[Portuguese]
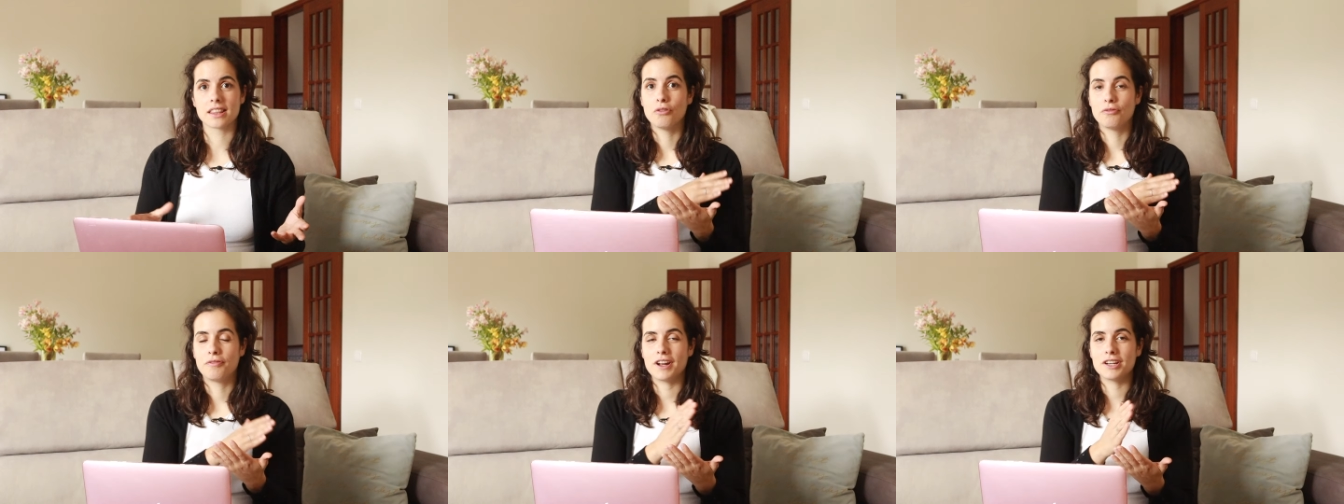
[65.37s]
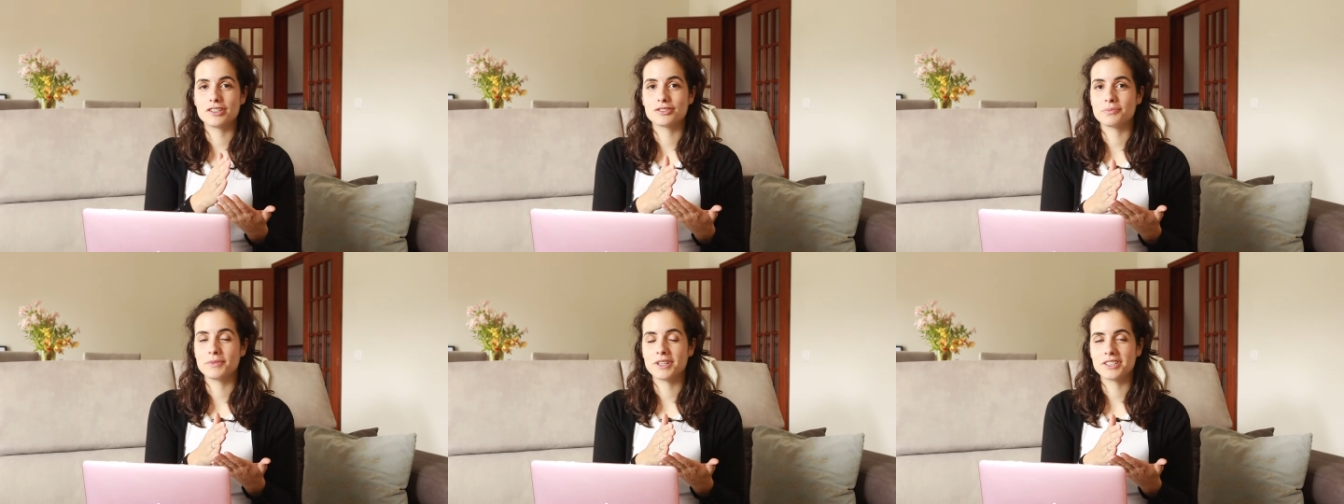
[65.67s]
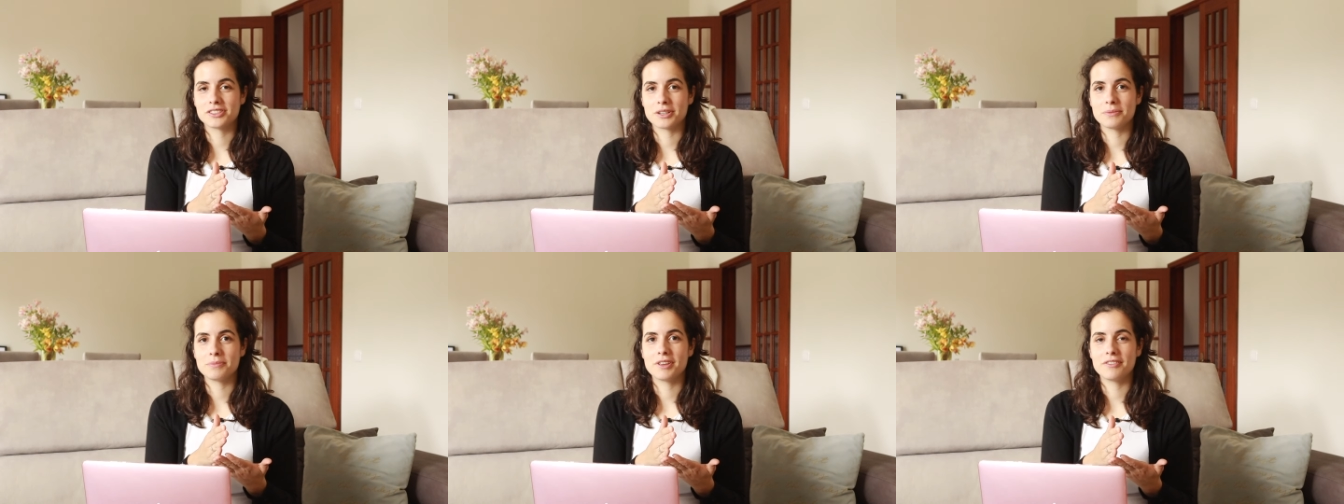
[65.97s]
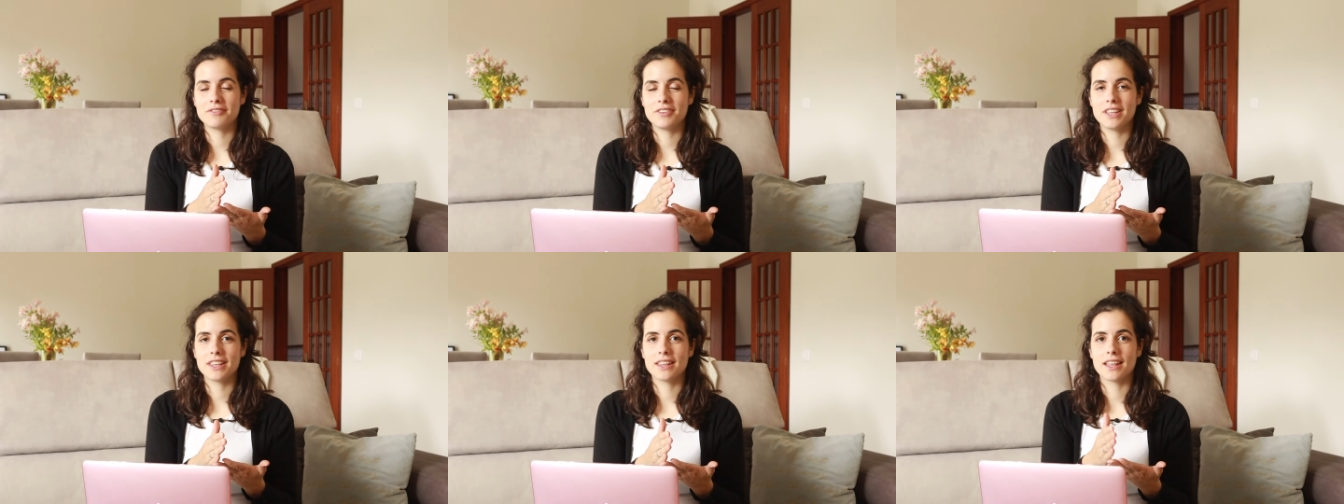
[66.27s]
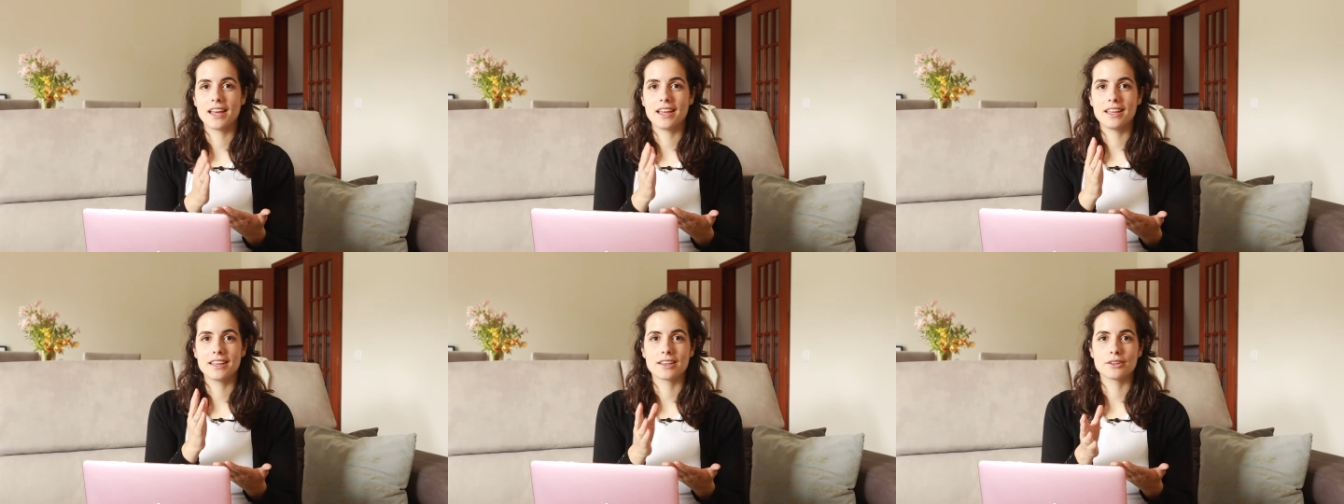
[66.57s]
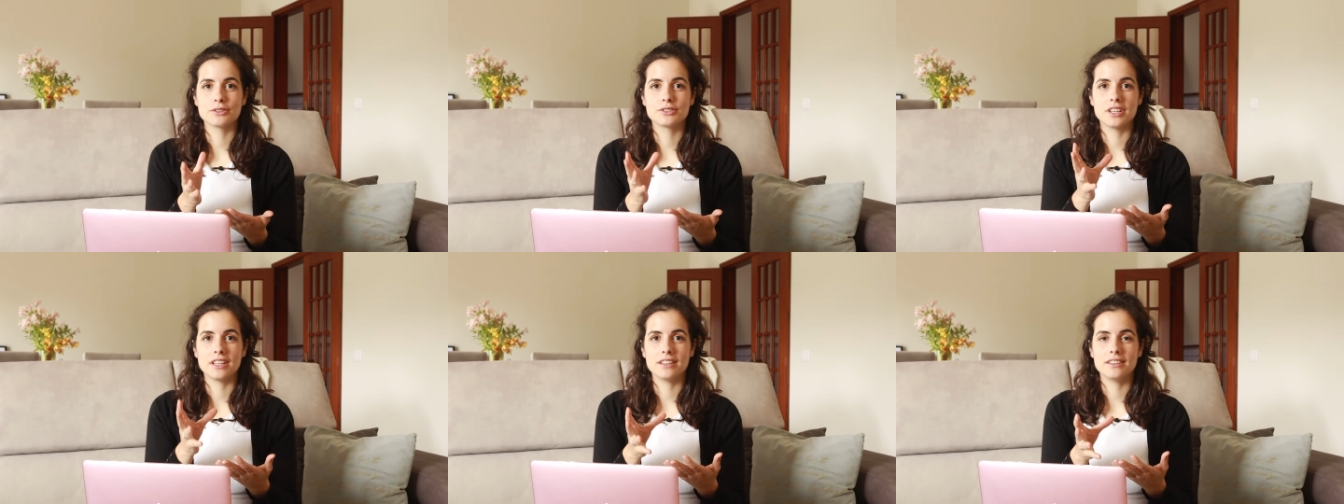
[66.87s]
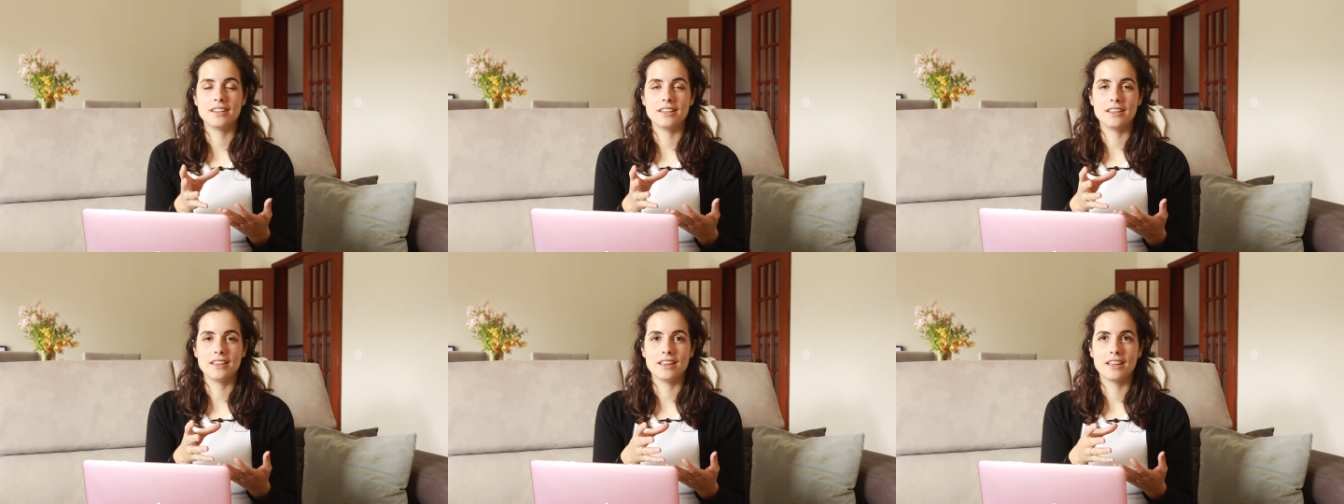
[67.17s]
Houve vários momentos da minha vida em que eu
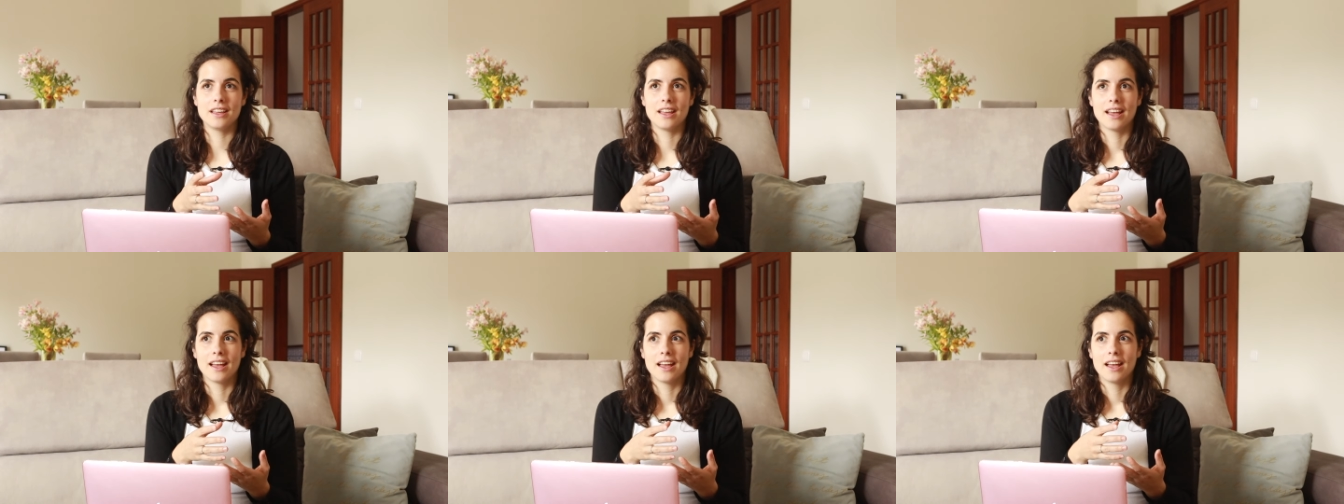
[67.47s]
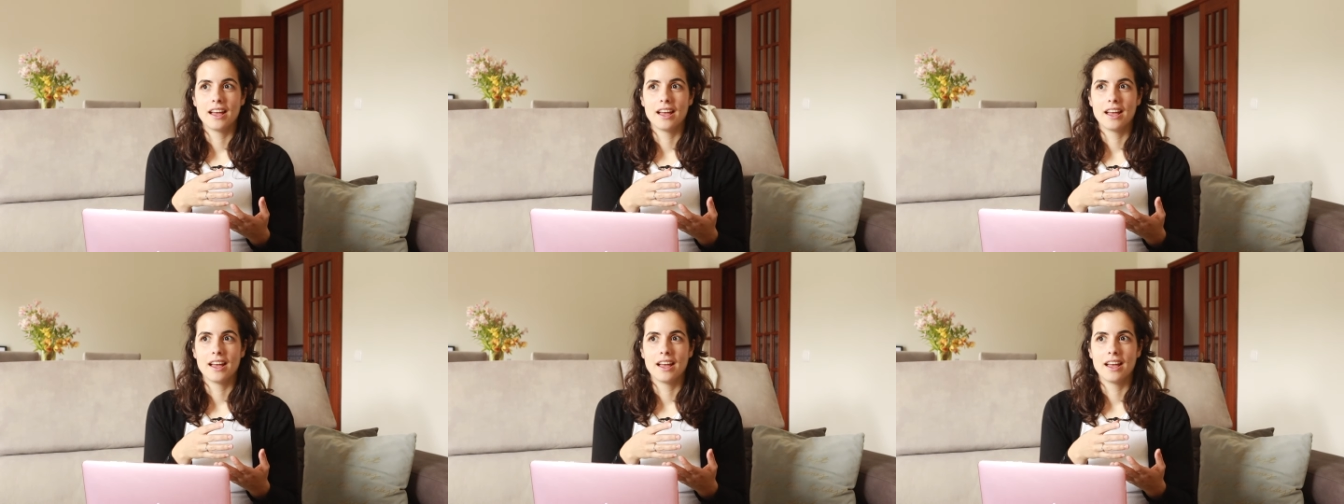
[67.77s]
senti